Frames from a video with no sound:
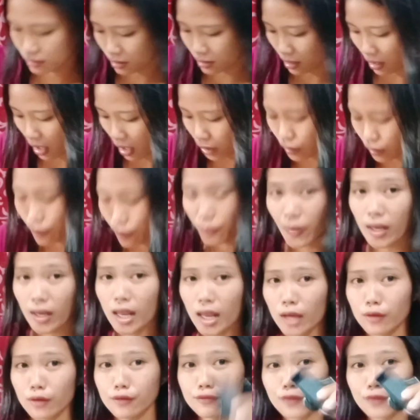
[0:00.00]
Ito pala
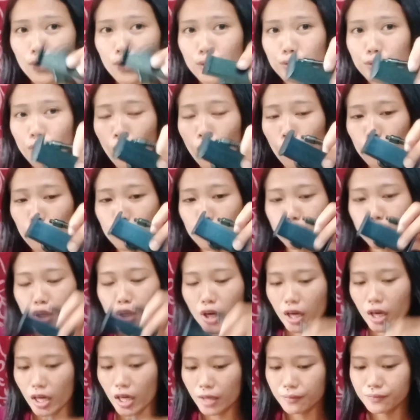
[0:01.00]
yung phone
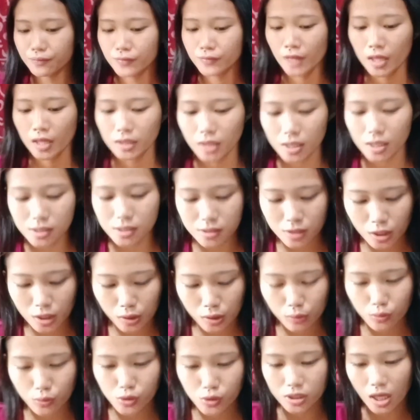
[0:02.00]
holder. Tapos dito
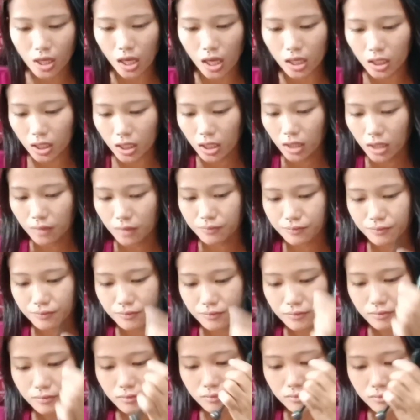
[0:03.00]
siya i
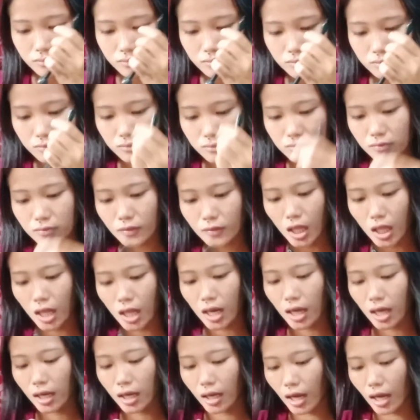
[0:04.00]

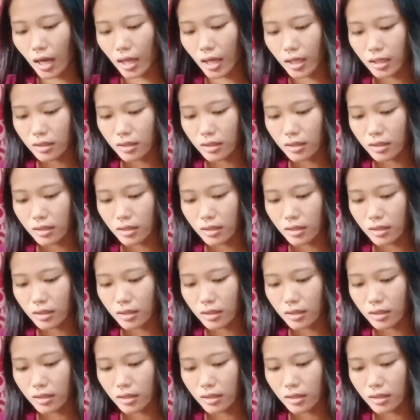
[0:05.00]
lalagay.